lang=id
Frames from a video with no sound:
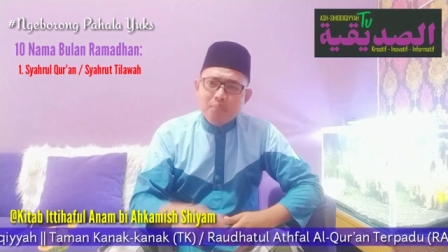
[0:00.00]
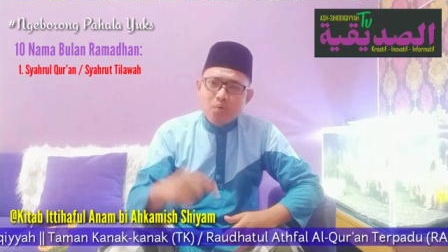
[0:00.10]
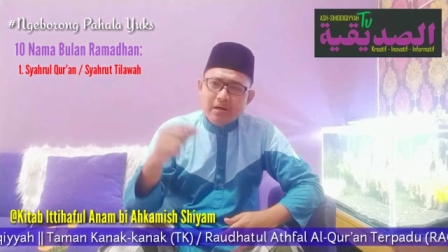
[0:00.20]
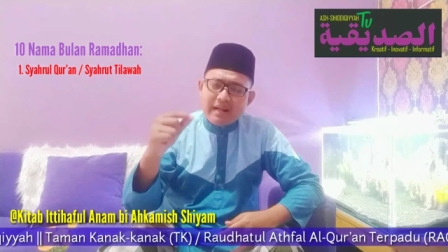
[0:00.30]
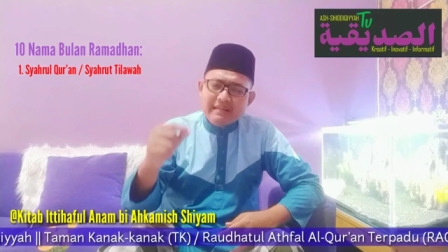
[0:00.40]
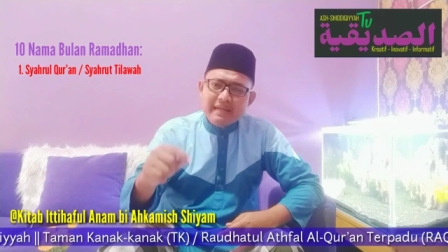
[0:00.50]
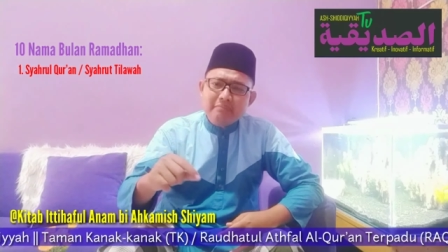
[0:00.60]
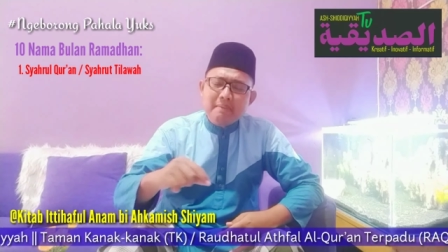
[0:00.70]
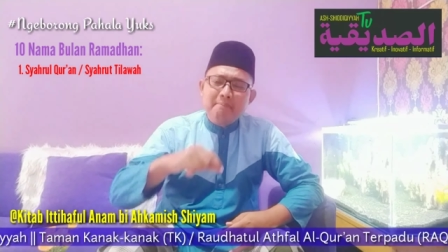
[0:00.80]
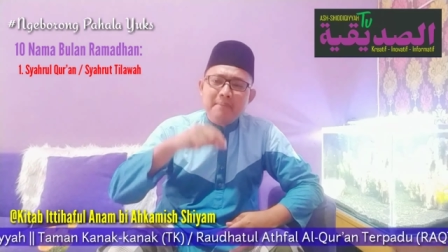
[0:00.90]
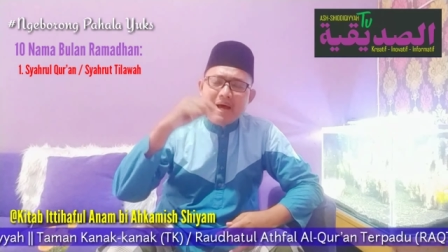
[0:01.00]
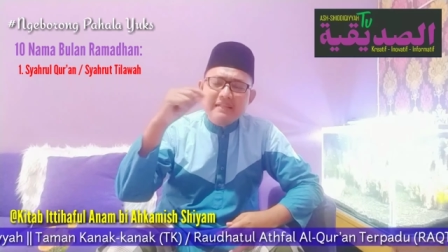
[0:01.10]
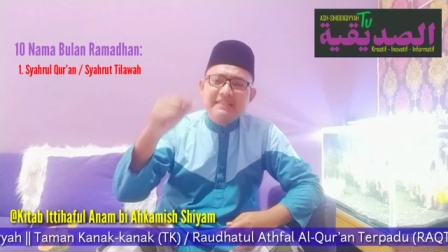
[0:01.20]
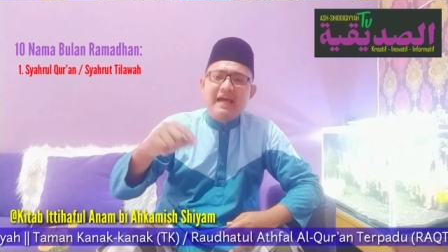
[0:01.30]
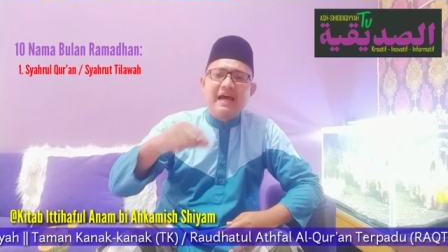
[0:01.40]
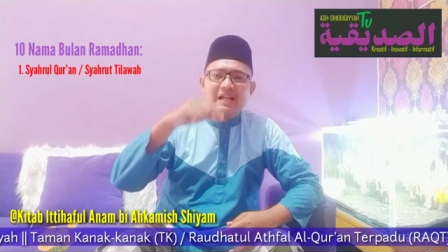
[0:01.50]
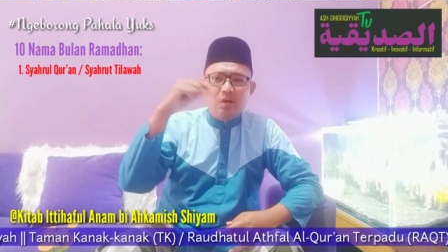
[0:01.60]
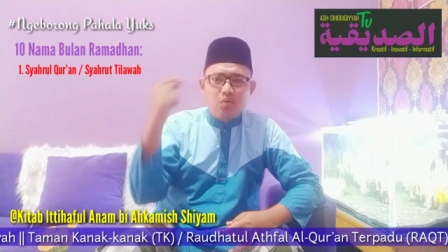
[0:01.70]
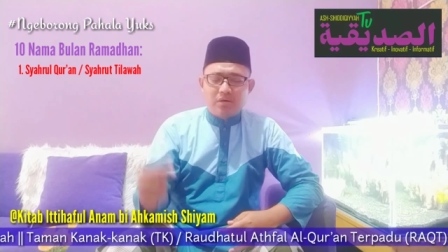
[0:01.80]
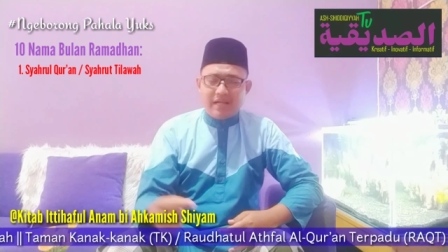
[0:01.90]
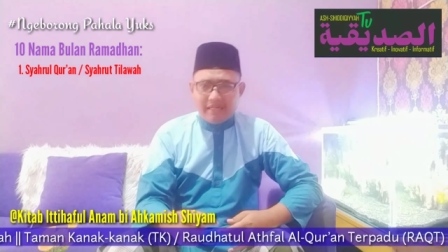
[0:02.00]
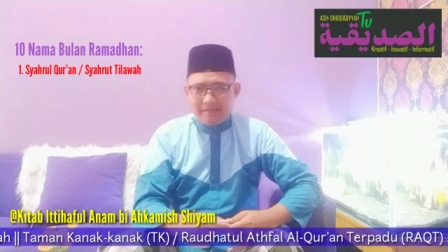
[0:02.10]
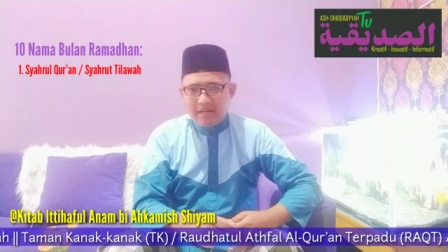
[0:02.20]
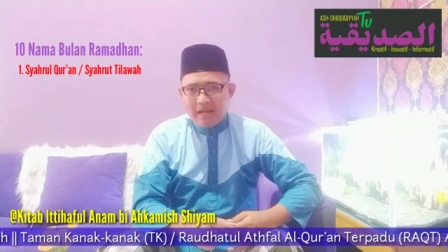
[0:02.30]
Bulannya membaca Al-Quran.